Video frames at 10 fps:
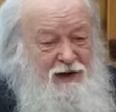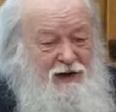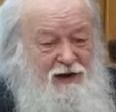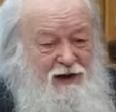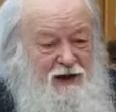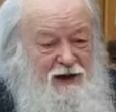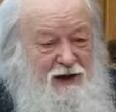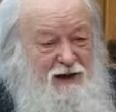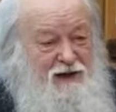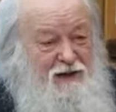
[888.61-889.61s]
Так,
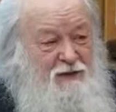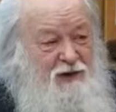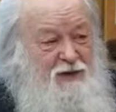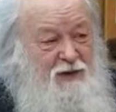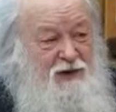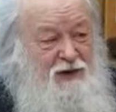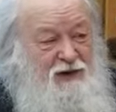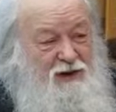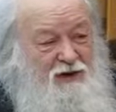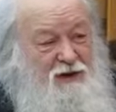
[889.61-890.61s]
так, а если невозможно,
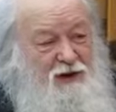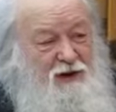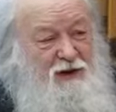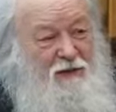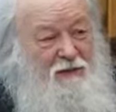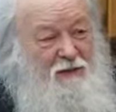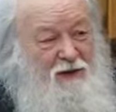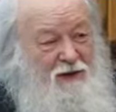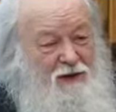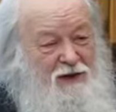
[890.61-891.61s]
тогда
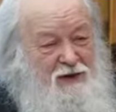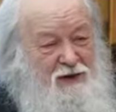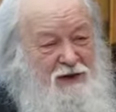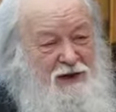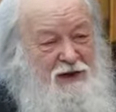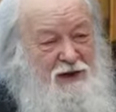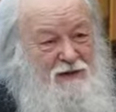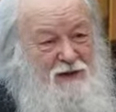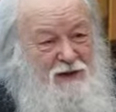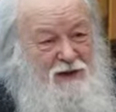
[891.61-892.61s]
для чего же тогда так
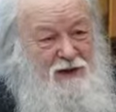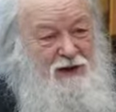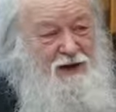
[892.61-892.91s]
все это?